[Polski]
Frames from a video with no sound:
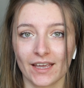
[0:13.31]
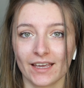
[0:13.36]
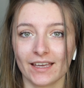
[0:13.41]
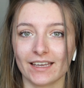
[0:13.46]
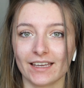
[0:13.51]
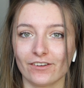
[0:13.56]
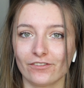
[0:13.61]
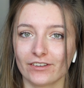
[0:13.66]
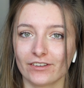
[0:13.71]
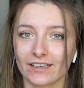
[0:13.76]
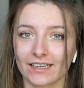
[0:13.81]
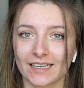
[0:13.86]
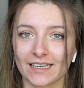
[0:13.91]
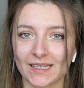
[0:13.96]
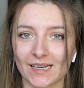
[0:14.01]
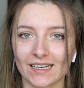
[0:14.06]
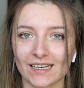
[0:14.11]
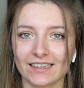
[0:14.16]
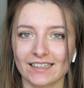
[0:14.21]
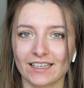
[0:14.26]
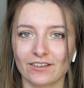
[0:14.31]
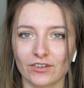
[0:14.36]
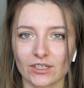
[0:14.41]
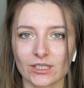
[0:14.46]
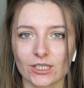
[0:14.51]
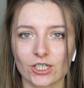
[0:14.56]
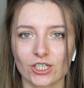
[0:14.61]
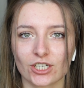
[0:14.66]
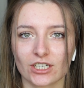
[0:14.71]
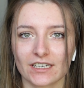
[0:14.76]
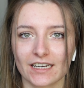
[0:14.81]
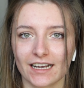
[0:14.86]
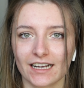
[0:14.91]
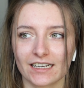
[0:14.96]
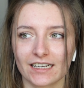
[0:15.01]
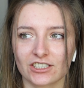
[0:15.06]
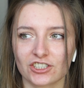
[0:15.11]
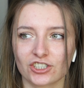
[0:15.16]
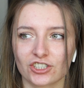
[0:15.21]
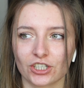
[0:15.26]
E, wy generalnie wiecie, że
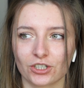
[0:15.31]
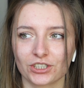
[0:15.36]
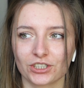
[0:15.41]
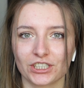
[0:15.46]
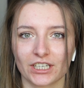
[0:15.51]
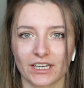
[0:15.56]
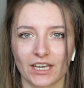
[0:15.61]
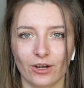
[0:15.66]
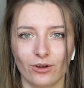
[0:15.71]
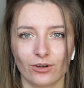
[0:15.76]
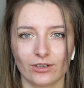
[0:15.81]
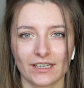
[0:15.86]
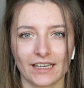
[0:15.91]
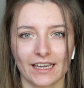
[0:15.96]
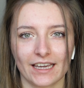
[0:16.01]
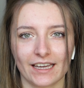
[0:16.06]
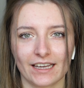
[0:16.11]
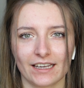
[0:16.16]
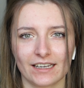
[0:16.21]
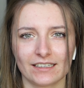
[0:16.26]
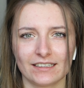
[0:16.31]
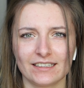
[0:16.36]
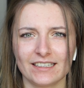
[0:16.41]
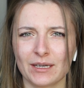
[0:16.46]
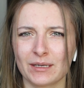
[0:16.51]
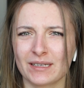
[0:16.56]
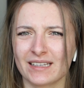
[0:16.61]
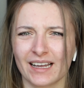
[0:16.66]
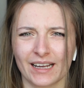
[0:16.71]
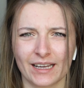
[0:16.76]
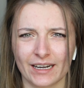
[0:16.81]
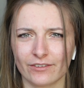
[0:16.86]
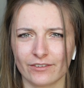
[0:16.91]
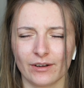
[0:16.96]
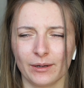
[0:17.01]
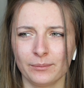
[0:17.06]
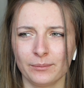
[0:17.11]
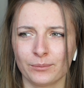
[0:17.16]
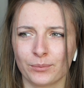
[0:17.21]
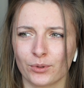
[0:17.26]
ja czegoś takiego nie, nie
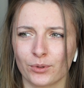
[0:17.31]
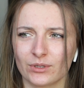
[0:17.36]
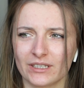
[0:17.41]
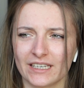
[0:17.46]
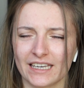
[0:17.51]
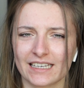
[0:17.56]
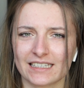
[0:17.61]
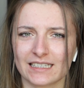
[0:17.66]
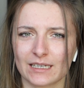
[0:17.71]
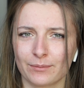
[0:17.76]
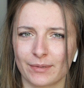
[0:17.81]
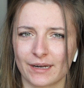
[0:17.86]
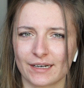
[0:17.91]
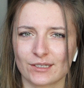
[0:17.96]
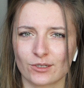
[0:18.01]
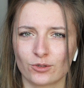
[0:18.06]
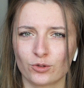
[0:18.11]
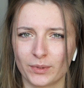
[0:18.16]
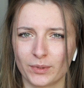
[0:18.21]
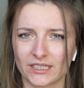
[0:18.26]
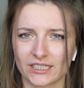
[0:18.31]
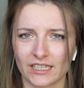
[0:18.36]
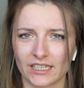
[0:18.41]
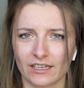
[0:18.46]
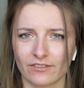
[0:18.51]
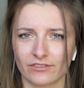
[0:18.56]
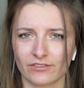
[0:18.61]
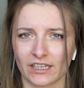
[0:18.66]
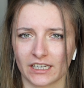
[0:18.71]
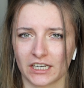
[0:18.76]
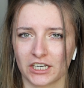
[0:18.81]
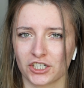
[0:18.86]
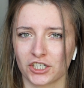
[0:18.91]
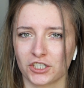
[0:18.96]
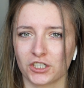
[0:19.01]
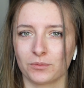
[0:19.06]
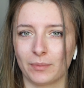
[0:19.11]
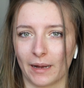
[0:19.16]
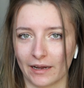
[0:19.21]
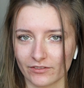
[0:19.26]
nagrywam, bo nie za bardzo lubię się w takie
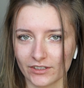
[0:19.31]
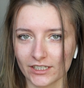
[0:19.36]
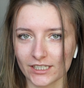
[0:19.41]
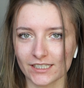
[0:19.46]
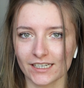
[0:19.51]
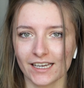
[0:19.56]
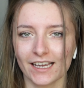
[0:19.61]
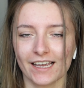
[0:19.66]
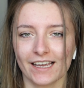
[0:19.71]
rzeczy bawić,